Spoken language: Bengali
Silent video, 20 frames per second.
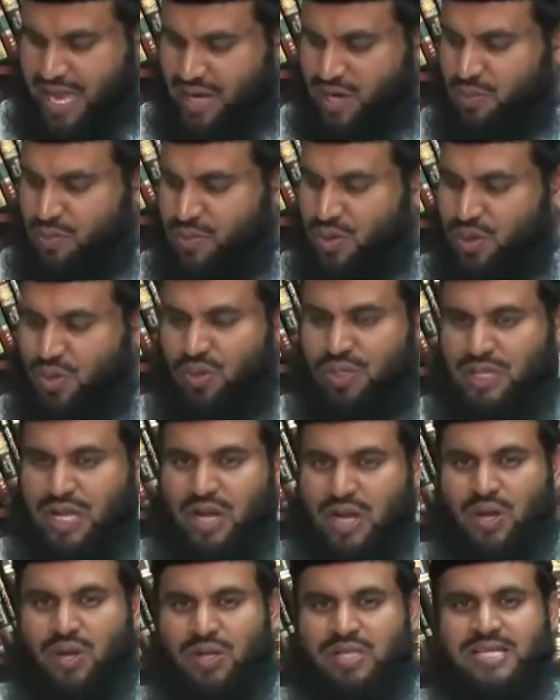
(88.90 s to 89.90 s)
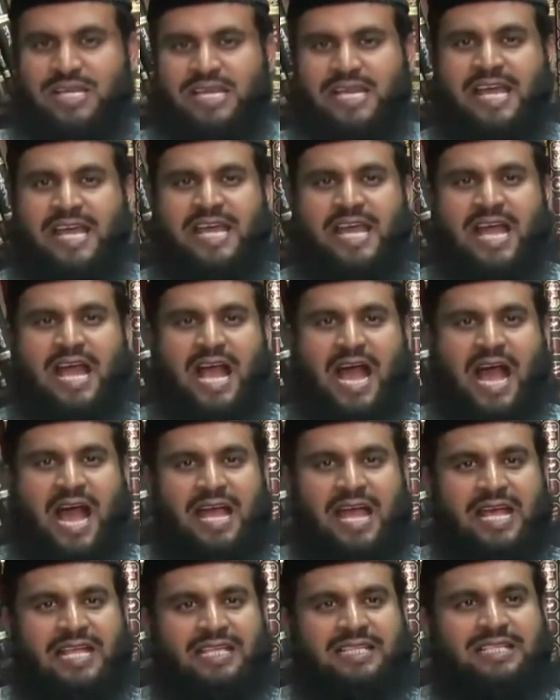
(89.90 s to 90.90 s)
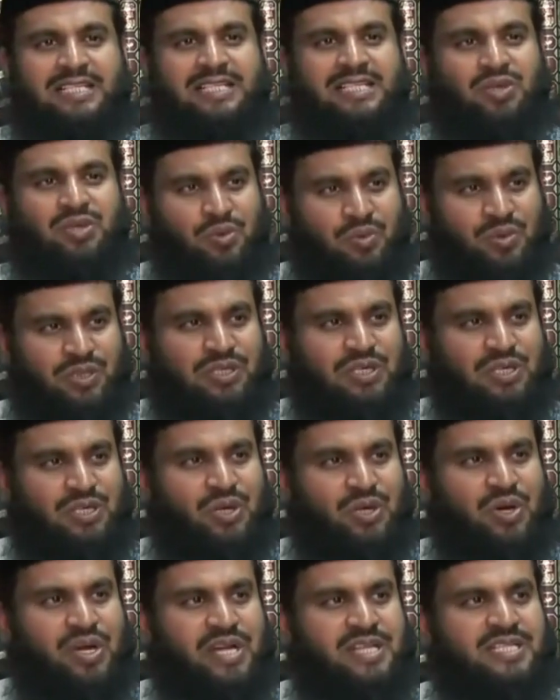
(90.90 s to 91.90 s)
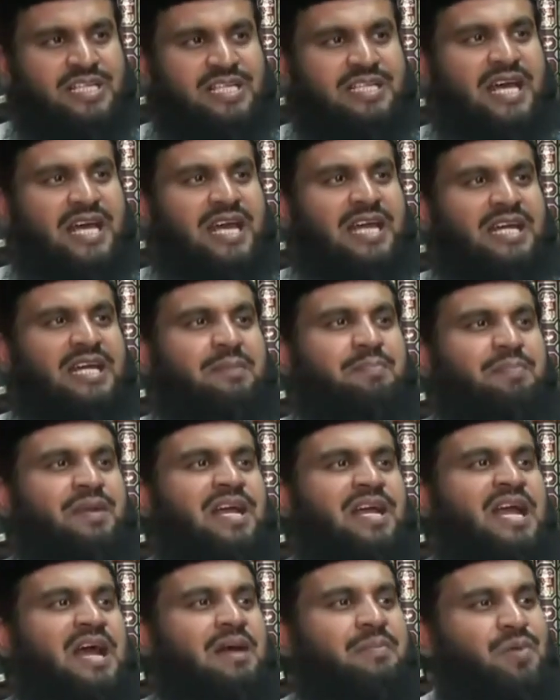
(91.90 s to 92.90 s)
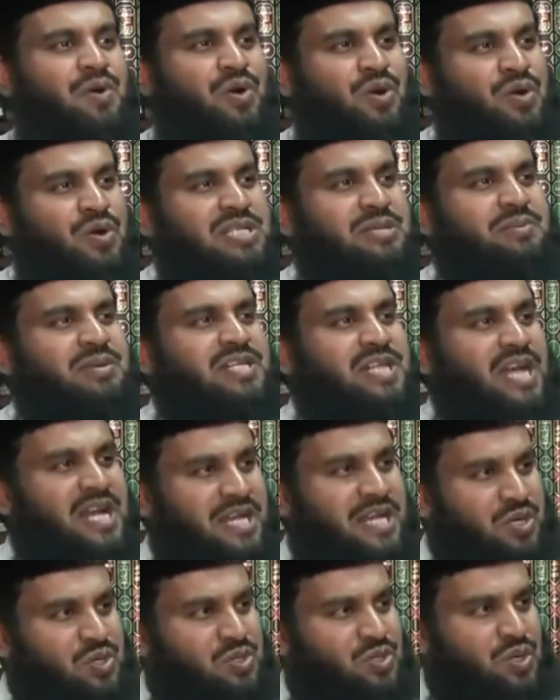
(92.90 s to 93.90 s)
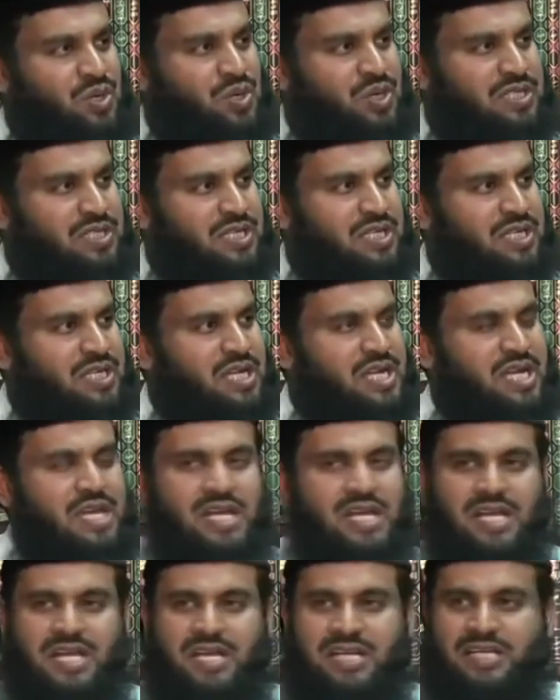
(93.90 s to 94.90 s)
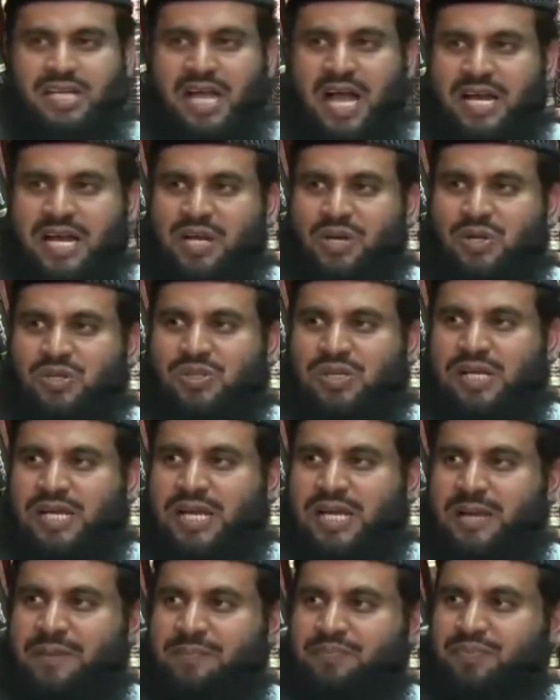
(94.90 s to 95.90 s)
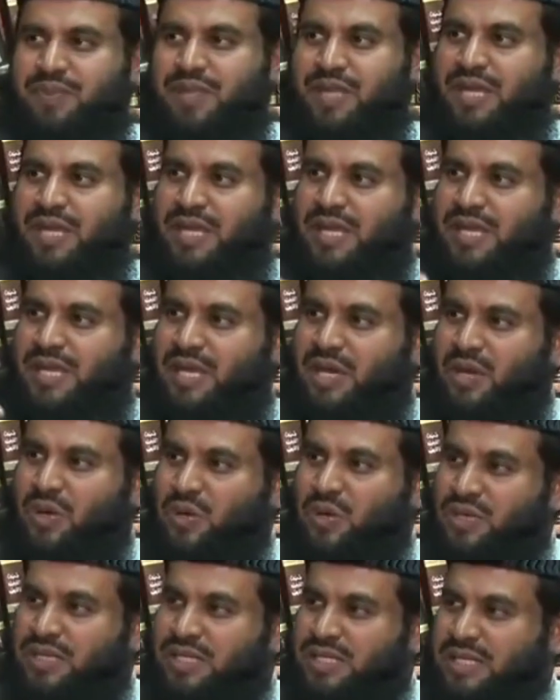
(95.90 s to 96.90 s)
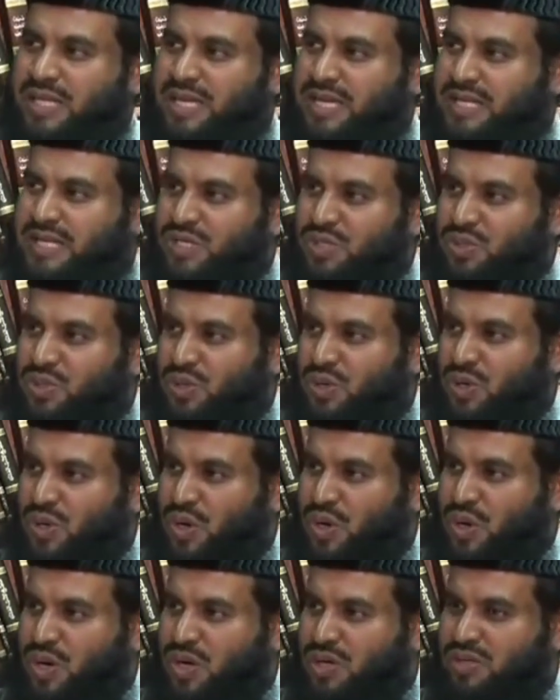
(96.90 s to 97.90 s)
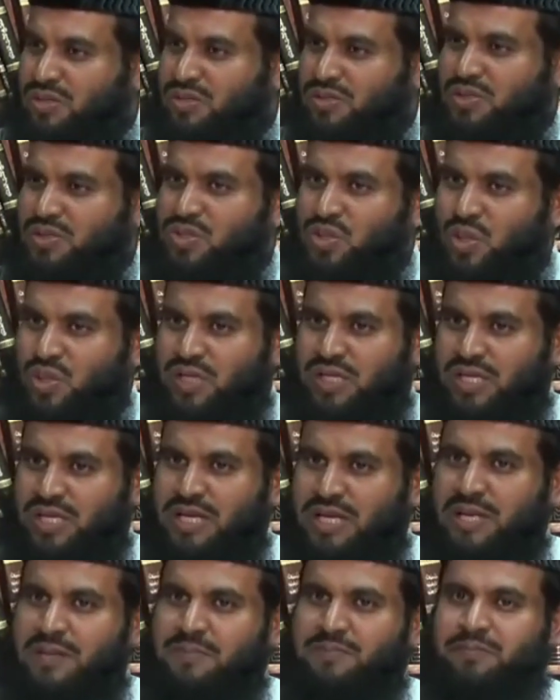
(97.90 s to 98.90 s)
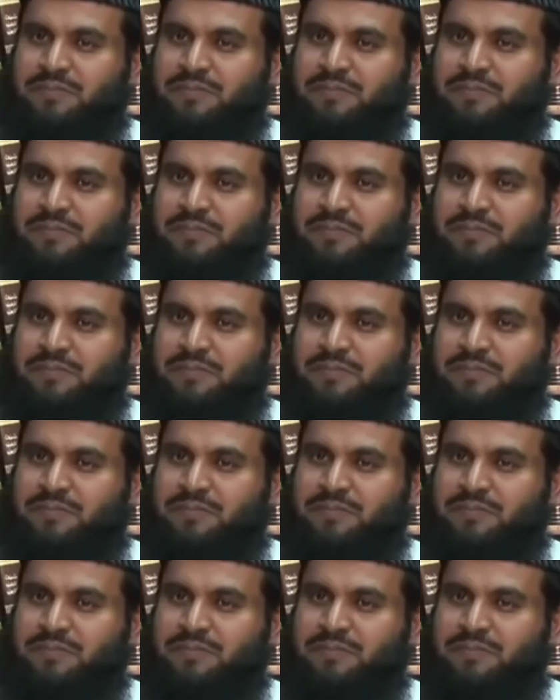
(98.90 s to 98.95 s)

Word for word: এক নম্বর কথা হলো যে এই আয়াতটি যে অবতীর্ণ হয়েছে তার একটা প্রেক্ষাপট রয়েছে বা সানে নজুল রয়েছে সানে নজুলে ইহুদিদের কিছু লোক যদি